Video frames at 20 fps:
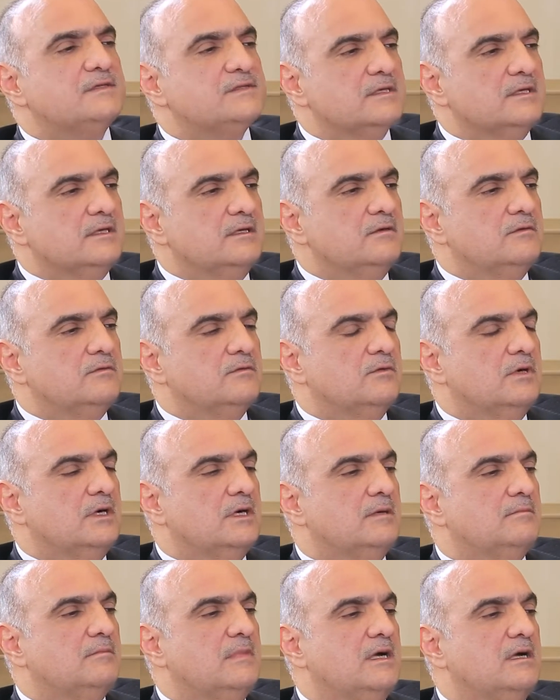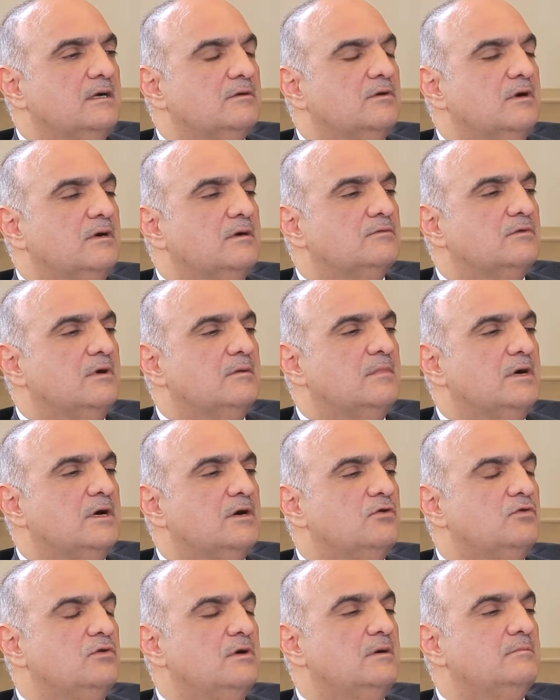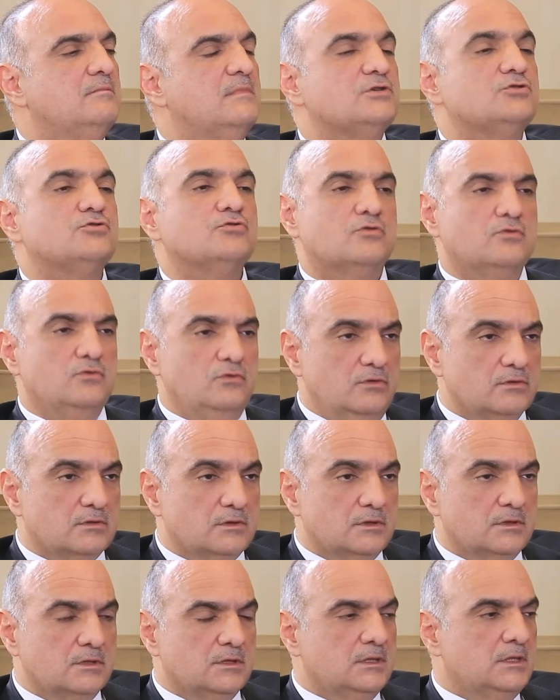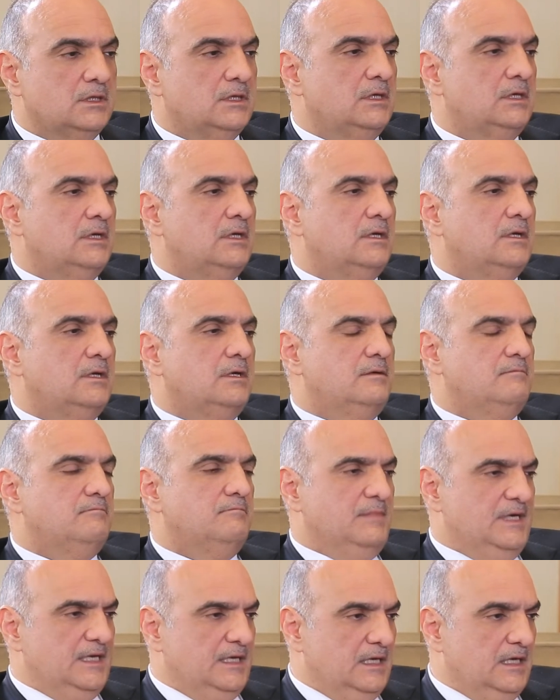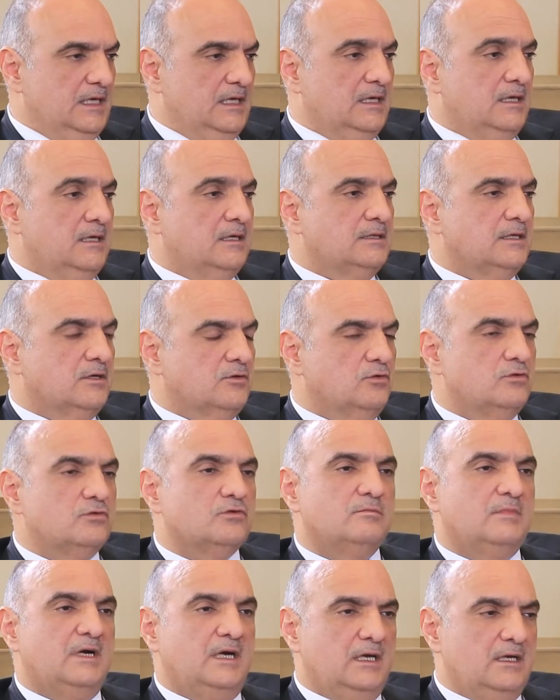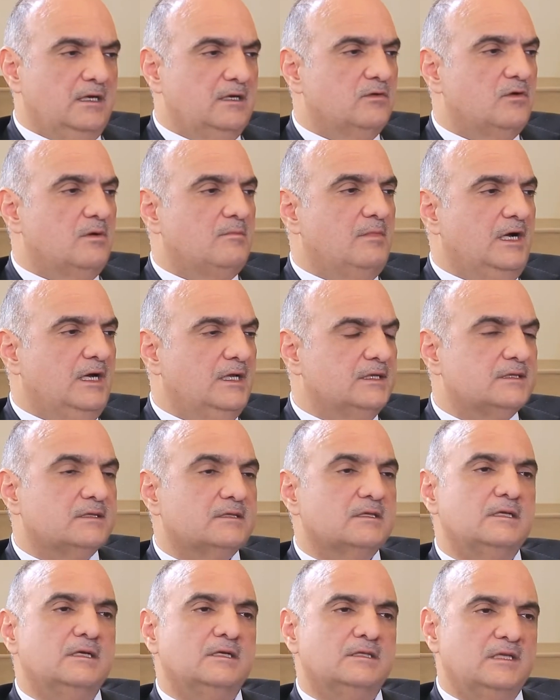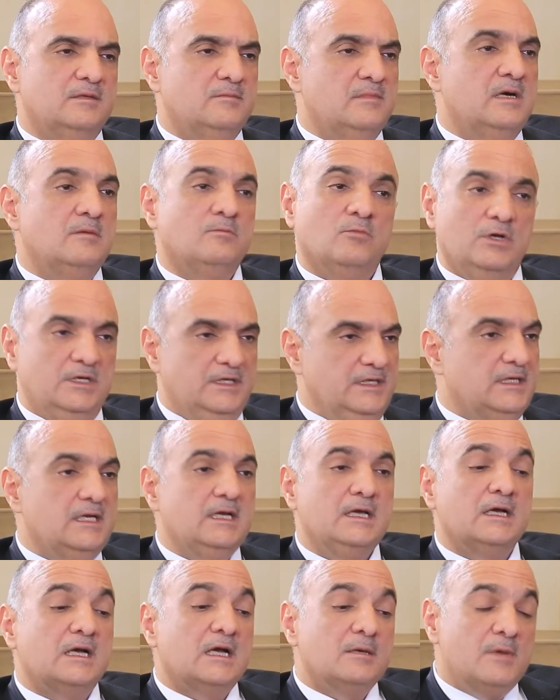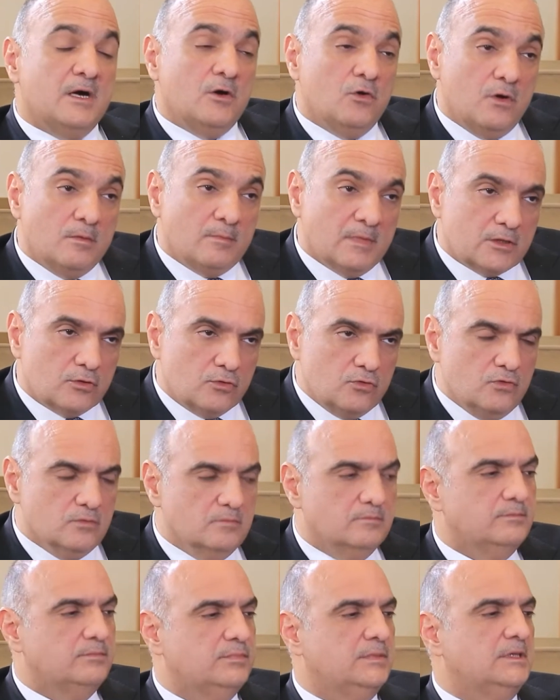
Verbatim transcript: تصل وما, وما هو مشروع منها يكون محل ومحط للاهتمام والعناية كما هو مطلوب